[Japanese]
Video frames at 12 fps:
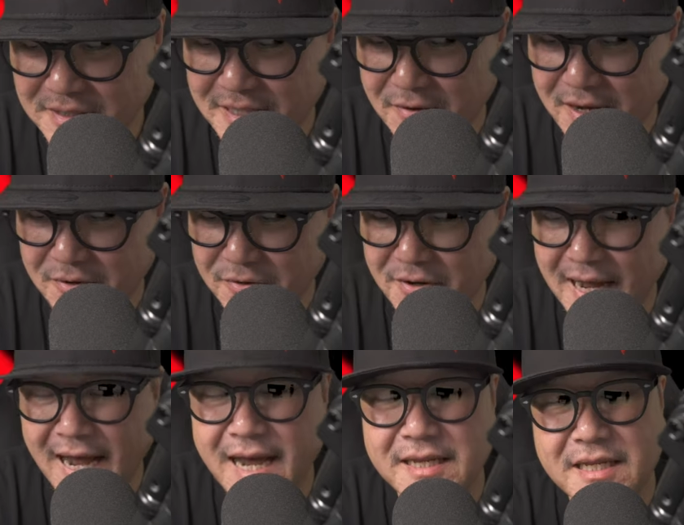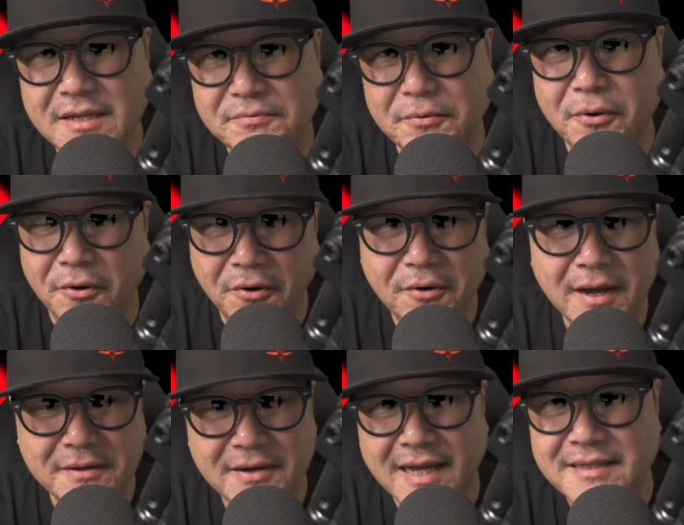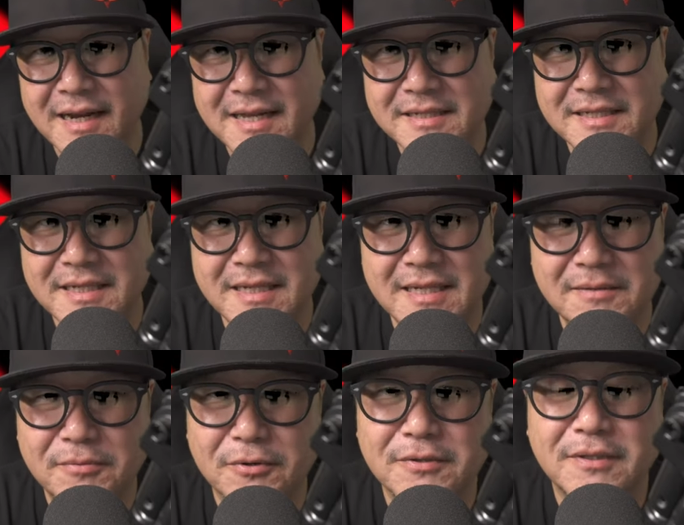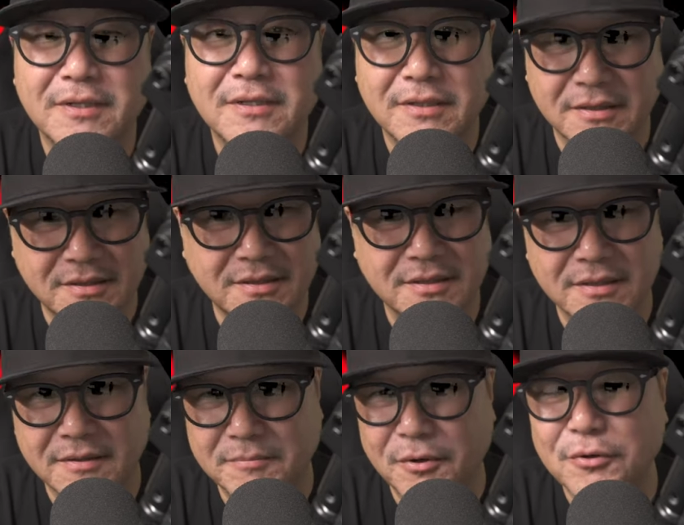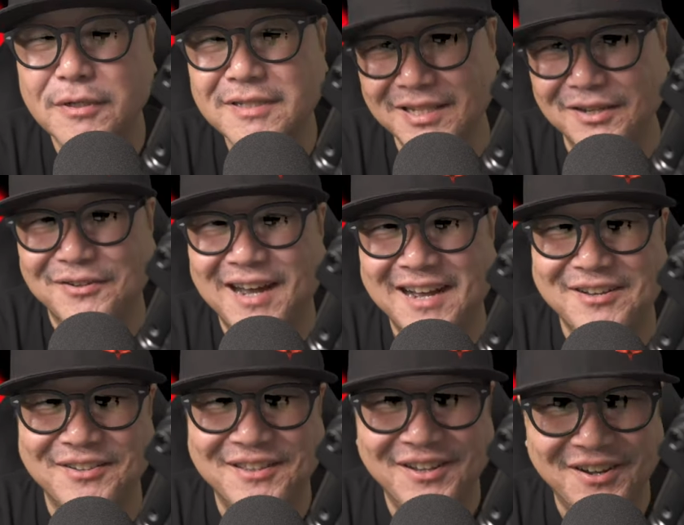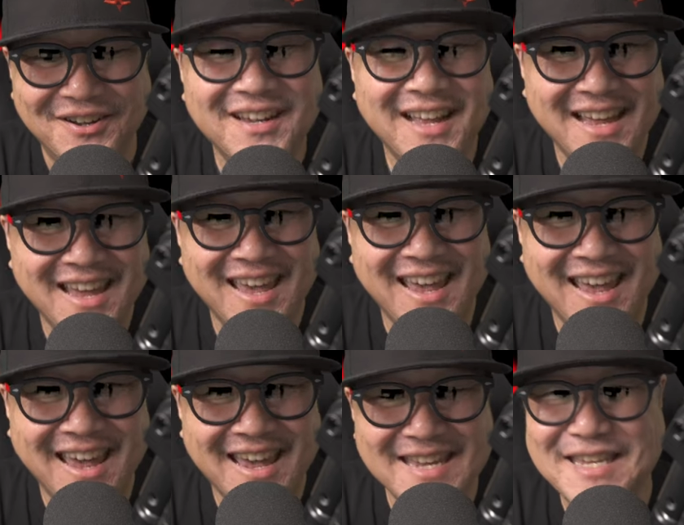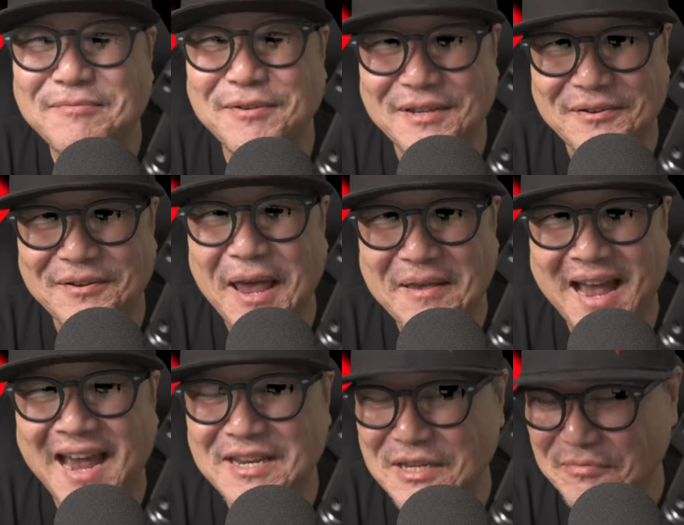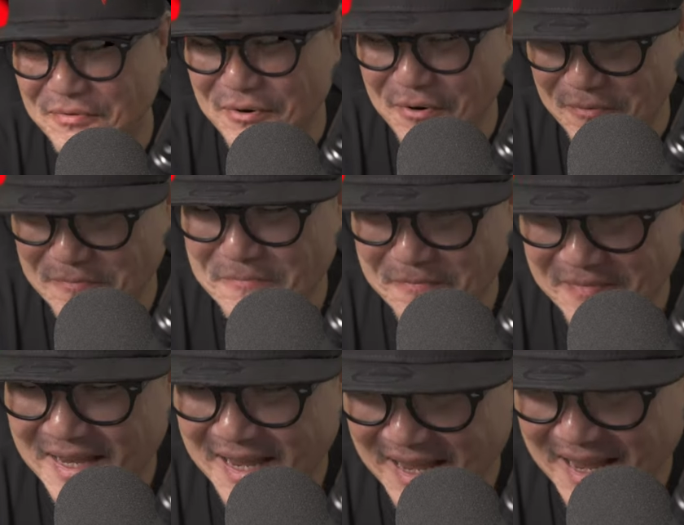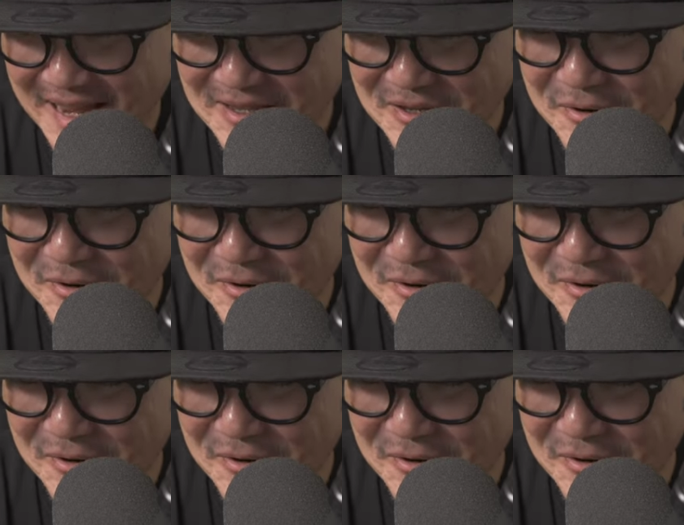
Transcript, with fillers: はこの ID4、の新しいボルトクス、ボルクスワーゴンの、えー、EV のね、ID4 の